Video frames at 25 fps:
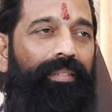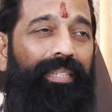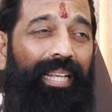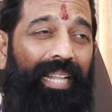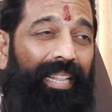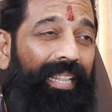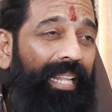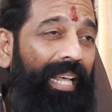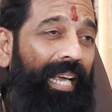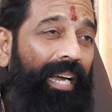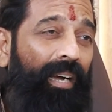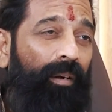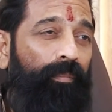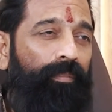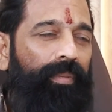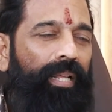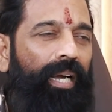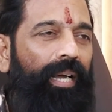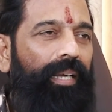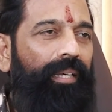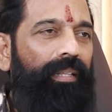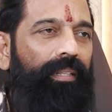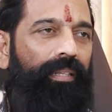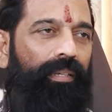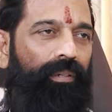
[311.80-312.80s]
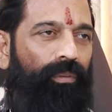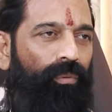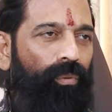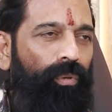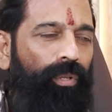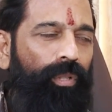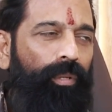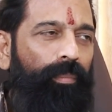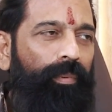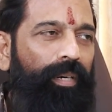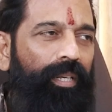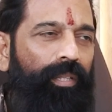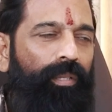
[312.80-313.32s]
சந்தேகம் தான் இது
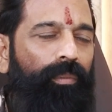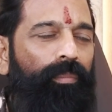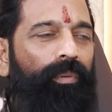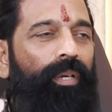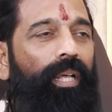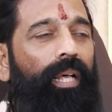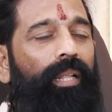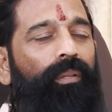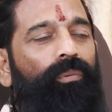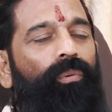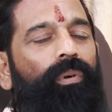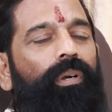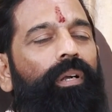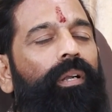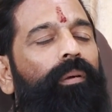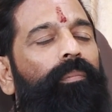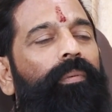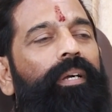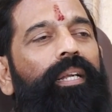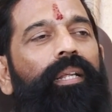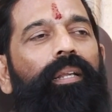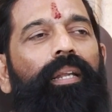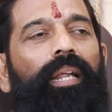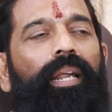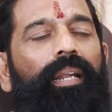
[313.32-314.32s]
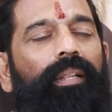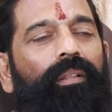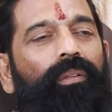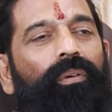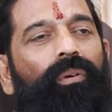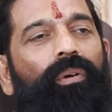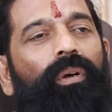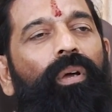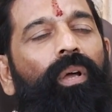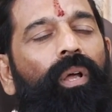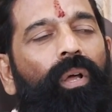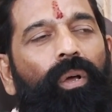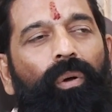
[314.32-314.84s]
உறுதிப்படுத்த முடியாது ஒன்றரை மணி
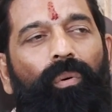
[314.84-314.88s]
நேரத்துக்கு